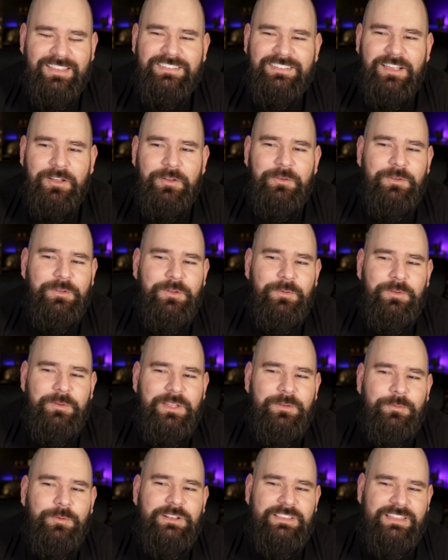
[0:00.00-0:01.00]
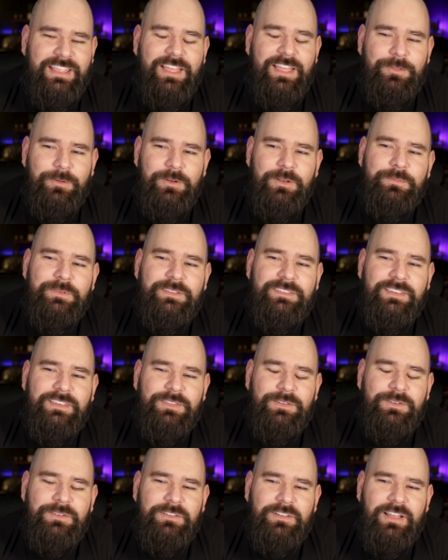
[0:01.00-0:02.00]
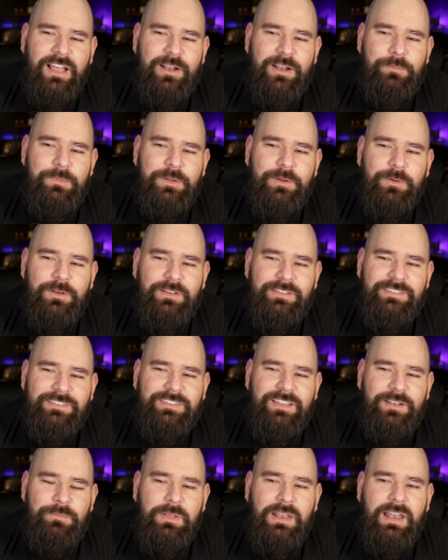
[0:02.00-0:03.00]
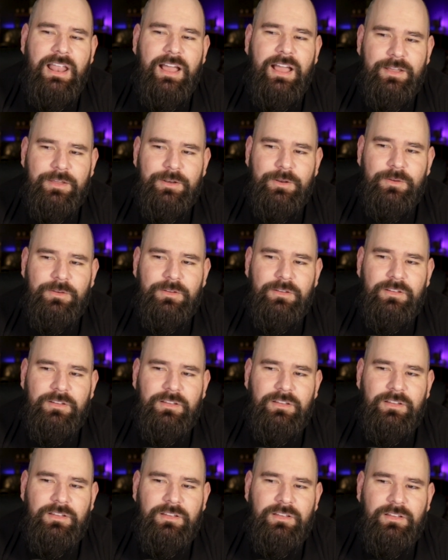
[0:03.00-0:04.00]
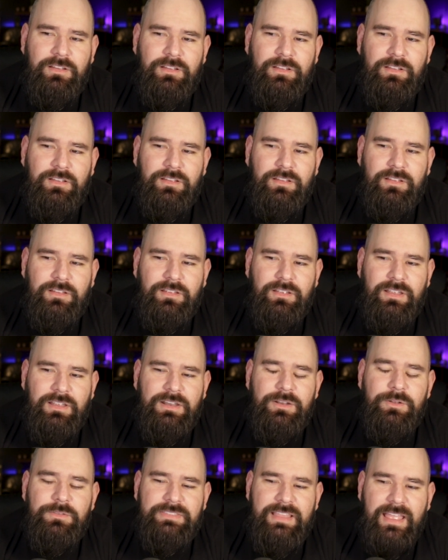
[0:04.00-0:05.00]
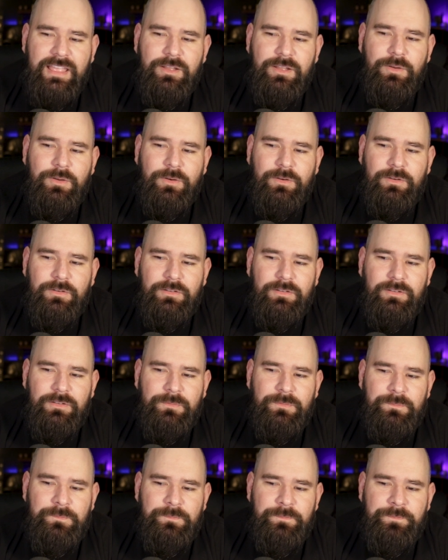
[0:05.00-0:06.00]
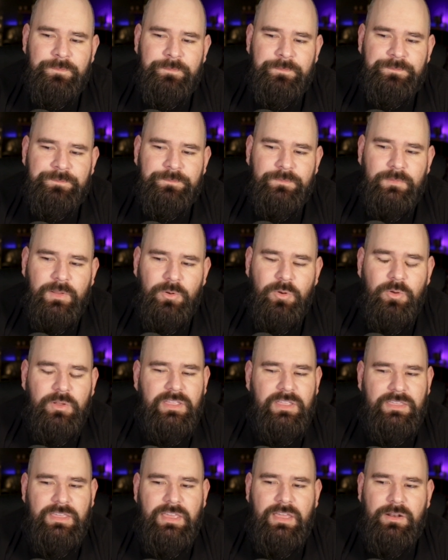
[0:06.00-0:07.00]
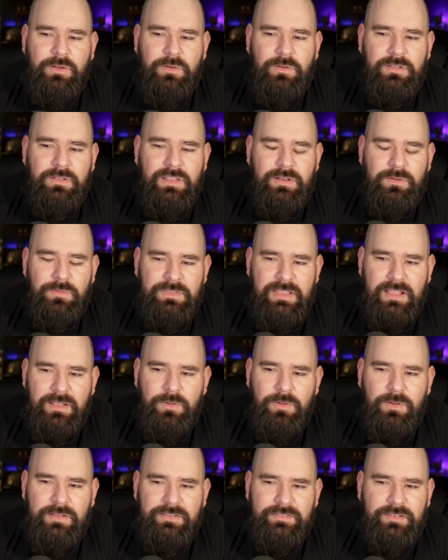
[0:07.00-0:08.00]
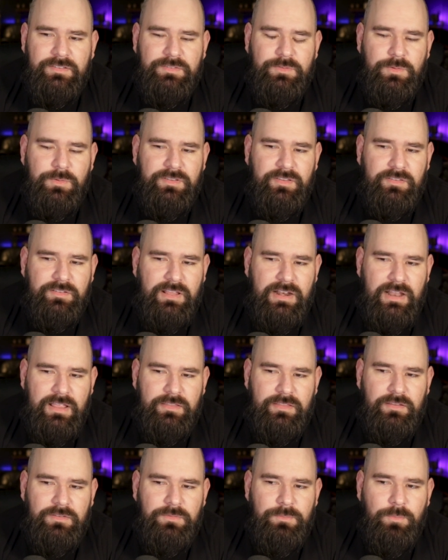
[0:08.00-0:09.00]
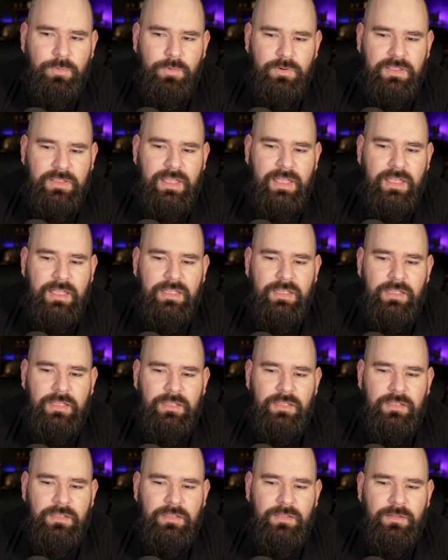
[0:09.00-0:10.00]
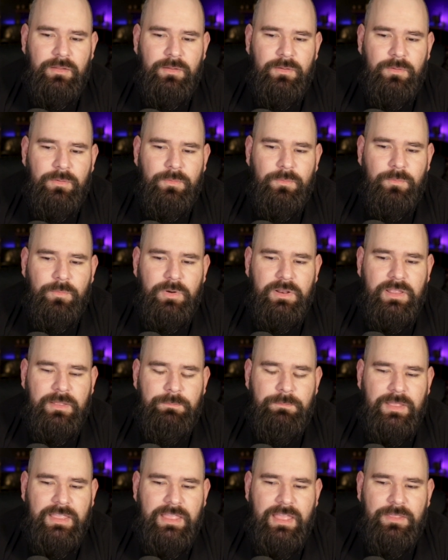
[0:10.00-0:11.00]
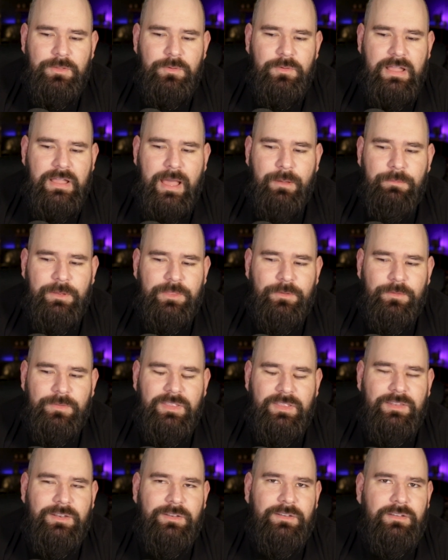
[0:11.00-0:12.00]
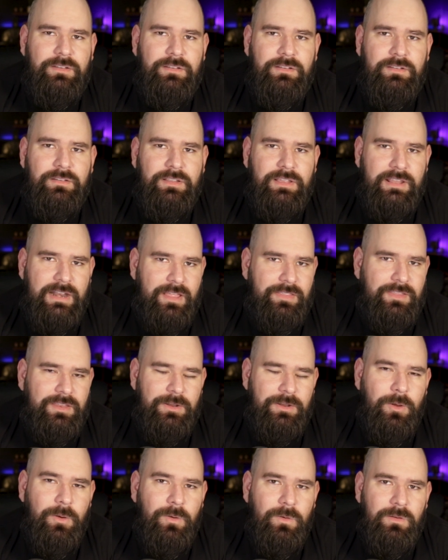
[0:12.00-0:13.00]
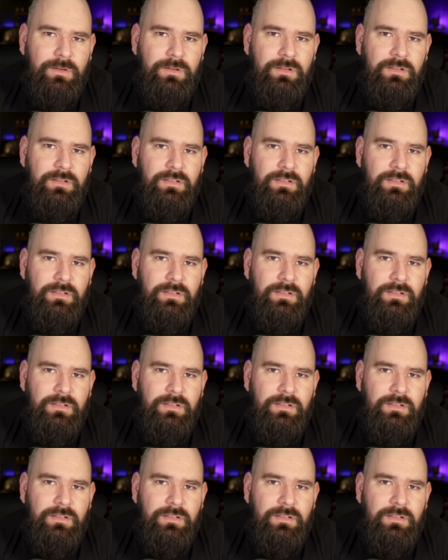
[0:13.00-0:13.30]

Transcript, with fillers: y he estado como que volteándolo y pensando, a lo mejor ese es el milagro, que no tengo lo que quiero, que no tengo estas cosas grandes. ¿Por qué? Porque pequeño cabe donde grande no.